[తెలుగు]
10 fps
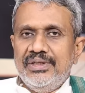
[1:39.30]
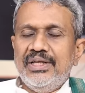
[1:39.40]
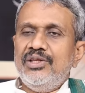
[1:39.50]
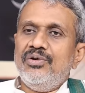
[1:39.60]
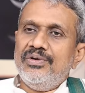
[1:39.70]

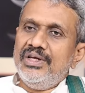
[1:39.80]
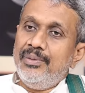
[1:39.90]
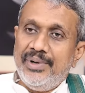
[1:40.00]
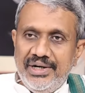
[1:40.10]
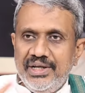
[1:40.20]
ఇదంతా ఒక
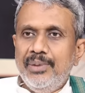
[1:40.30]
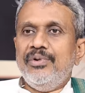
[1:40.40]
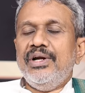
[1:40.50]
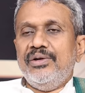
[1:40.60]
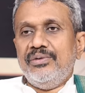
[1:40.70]
విధంగా మైండ్
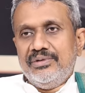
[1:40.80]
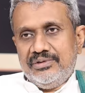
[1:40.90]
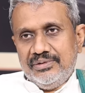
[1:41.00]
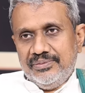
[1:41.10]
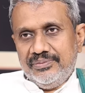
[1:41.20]
గేమ్ కూడా అయి
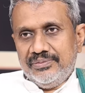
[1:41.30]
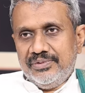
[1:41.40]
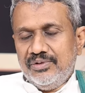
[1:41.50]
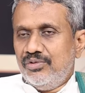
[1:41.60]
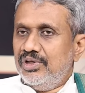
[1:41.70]
ఉండొచ్చు
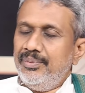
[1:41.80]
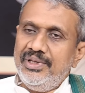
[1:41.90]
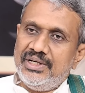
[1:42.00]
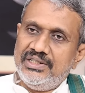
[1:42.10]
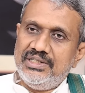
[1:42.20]

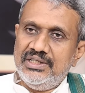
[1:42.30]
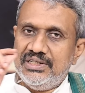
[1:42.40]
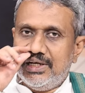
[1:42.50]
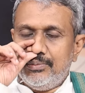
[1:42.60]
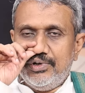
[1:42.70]
కొంతమంది ఖచ్చితంగా
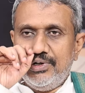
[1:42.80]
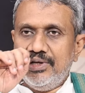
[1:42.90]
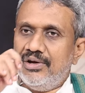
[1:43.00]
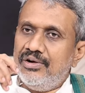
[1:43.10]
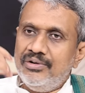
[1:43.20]
జగన్మోహన్
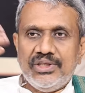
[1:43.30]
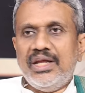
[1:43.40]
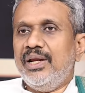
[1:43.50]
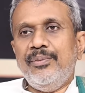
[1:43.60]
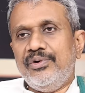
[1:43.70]
రెడ్డి గారు వరకు
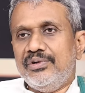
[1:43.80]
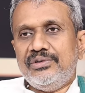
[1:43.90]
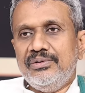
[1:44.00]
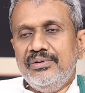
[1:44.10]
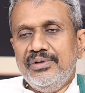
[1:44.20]
తాను నమ్మి
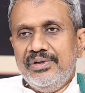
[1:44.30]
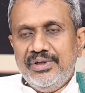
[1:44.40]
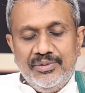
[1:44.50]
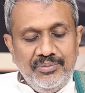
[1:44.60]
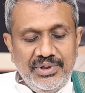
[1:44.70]
ఉండొచ్చు
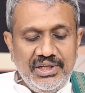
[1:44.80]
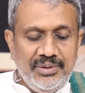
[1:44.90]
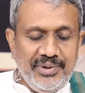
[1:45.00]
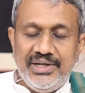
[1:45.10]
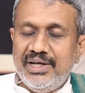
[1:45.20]

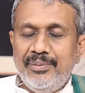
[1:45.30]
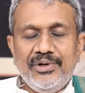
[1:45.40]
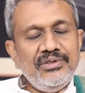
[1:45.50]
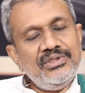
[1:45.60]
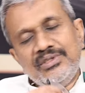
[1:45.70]
మిగతాది మైండ్ గేమ్
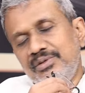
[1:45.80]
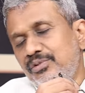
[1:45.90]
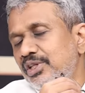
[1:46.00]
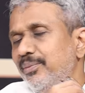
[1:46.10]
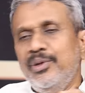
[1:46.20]

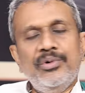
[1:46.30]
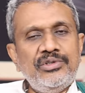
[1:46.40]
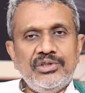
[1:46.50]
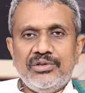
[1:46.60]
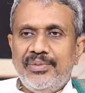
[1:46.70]
కొంతమంది
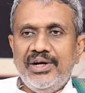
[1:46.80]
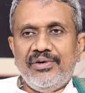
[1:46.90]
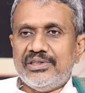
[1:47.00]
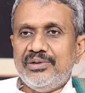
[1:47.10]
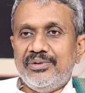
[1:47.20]
బుక్ చేసుకున్న మాట
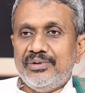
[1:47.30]
వాస్తవం